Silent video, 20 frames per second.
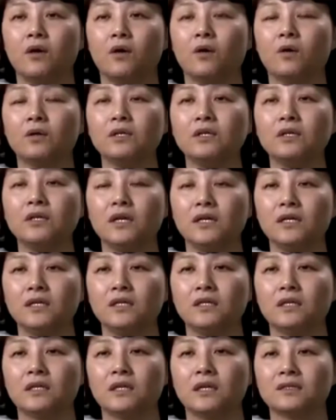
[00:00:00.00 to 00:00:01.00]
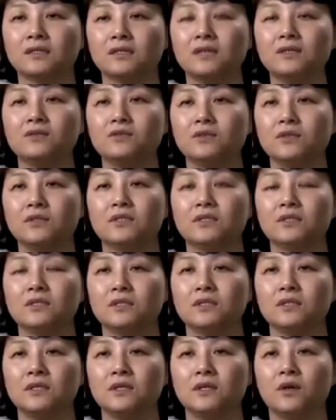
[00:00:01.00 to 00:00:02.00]
어린아이니까 살 수
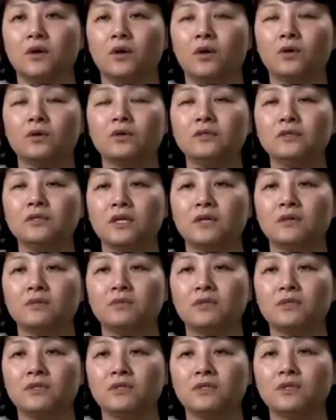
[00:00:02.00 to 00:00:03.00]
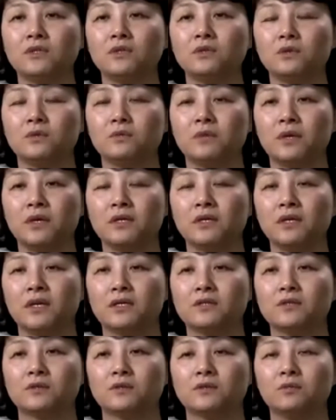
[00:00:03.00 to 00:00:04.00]
있지 어른이라면 이 정도 폐를
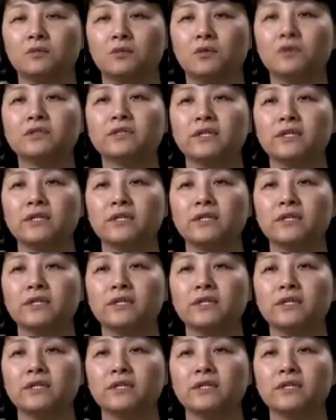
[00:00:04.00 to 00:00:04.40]
가지고는 못